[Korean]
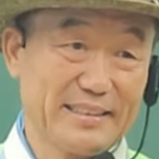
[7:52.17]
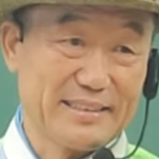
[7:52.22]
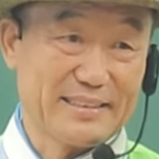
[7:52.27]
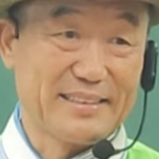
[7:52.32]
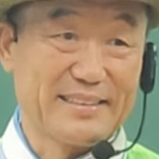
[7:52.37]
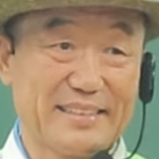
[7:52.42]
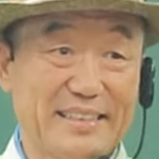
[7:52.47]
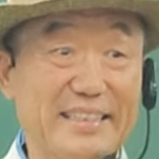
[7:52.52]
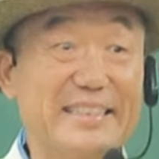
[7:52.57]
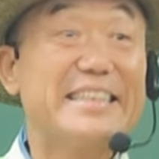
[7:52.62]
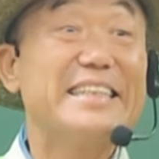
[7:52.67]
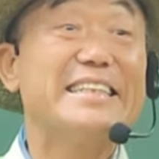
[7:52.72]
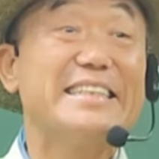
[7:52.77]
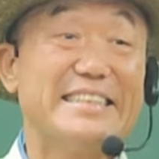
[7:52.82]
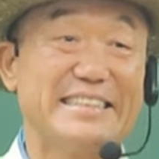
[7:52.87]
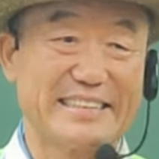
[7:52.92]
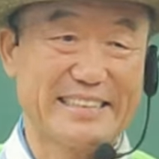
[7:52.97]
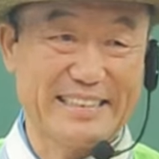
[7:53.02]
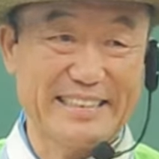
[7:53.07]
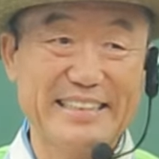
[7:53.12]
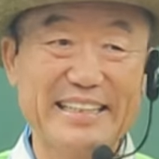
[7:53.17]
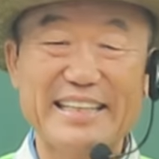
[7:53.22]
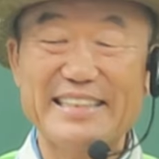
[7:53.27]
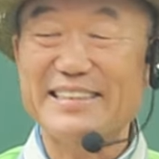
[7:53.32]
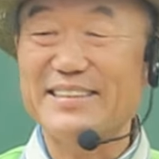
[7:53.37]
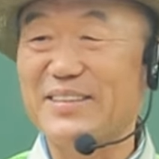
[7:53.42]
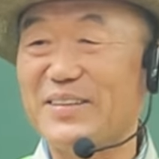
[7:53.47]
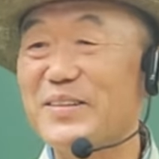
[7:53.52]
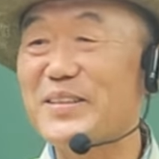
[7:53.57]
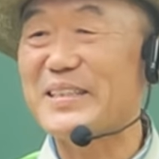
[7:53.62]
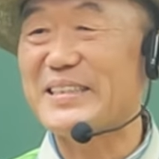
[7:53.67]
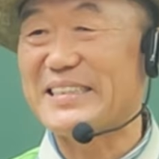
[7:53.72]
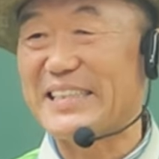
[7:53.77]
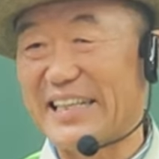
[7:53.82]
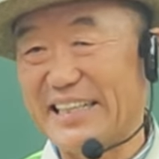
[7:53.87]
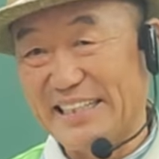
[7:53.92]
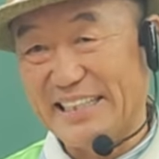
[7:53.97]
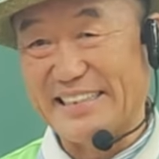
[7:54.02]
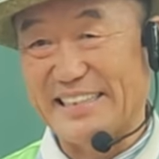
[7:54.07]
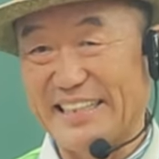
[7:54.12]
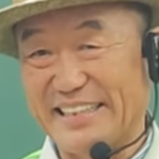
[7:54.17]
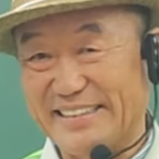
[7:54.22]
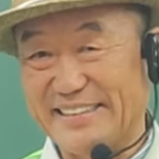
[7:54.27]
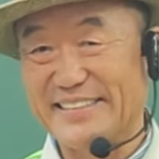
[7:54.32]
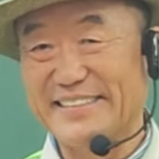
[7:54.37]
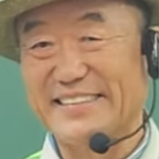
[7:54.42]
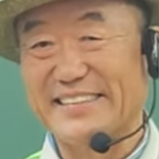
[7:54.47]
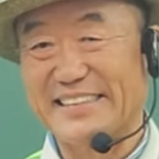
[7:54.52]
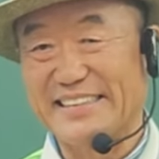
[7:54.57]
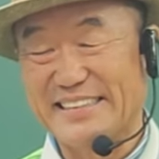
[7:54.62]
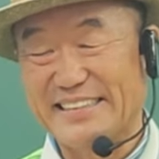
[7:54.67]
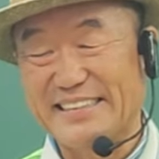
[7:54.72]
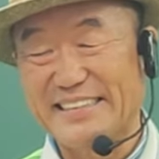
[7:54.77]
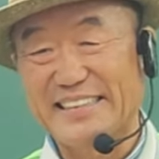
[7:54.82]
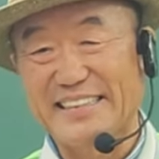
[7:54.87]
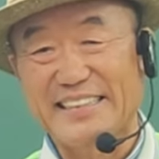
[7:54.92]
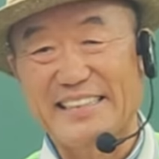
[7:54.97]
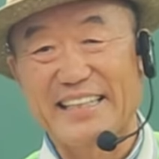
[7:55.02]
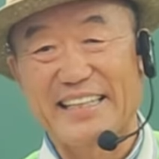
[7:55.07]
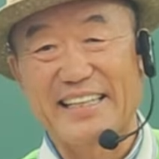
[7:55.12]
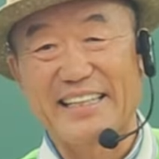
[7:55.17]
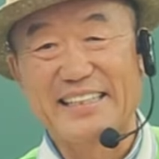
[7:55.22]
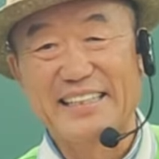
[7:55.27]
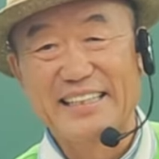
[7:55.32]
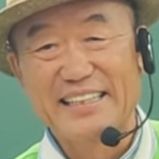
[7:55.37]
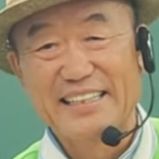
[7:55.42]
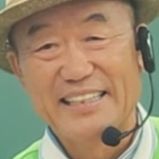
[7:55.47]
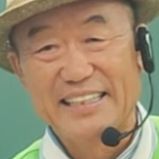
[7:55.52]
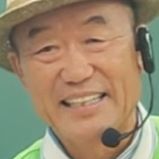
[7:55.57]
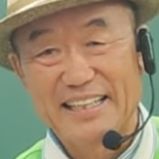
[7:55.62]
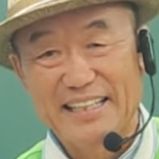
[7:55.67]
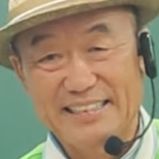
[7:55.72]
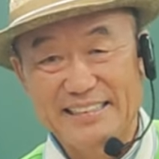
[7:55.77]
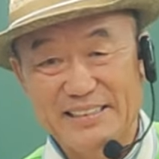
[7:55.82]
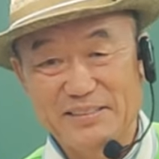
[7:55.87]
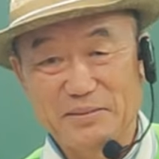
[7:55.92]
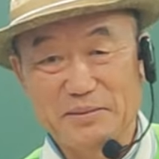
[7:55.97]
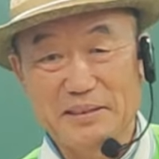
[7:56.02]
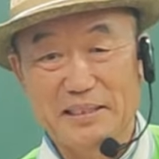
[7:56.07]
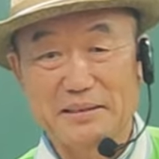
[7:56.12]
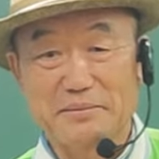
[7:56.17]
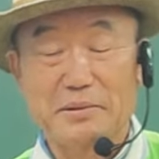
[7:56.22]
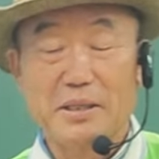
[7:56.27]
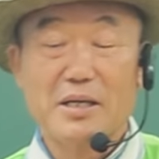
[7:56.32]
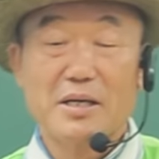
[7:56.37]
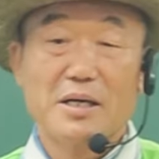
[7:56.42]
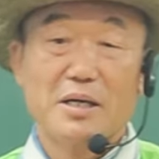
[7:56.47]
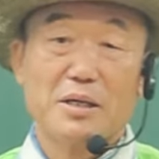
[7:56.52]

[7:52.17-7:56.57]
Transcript: 즐기는 신나는 놀이를 해야 돼요. 음, 그렇게 하시면 됩니다.